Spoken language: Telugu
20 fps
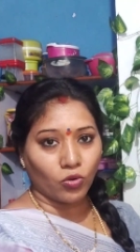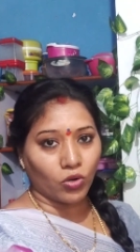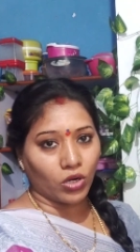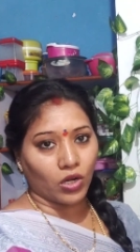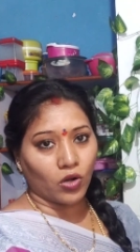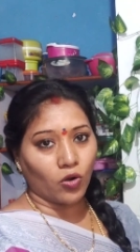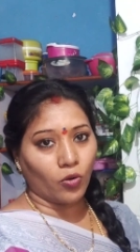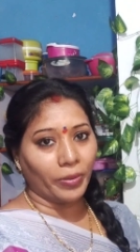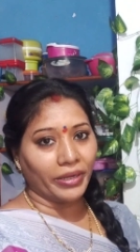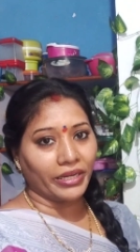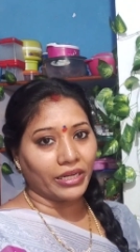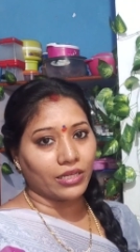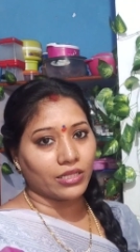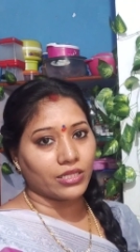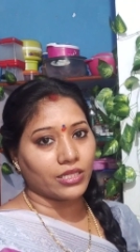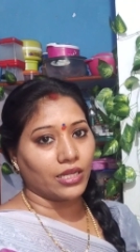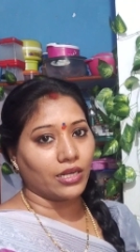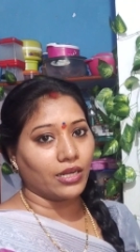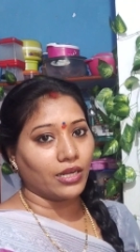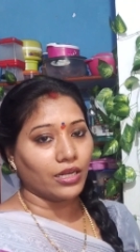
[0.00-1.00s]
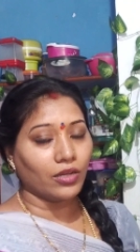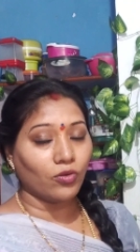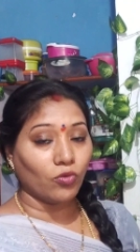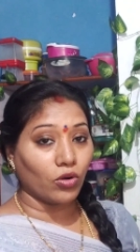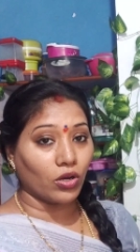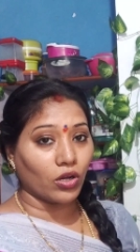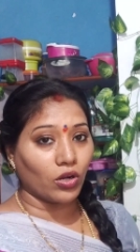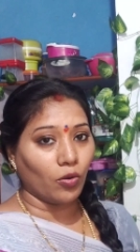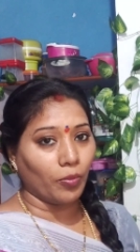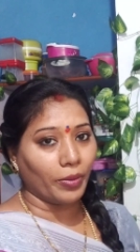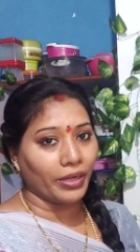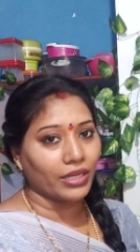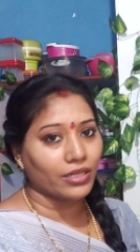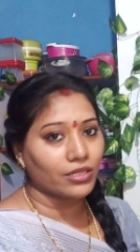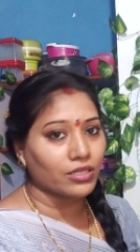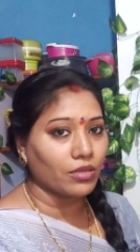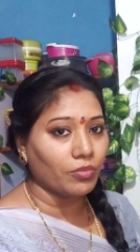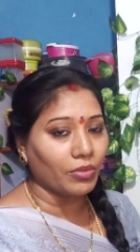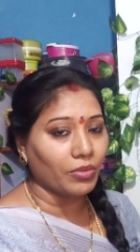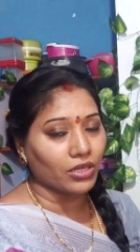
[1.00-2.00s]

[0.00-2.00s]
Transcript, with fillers: కుక్కర్లో పెట్టేసానని కుక్కర్లో పెట్టేస్తే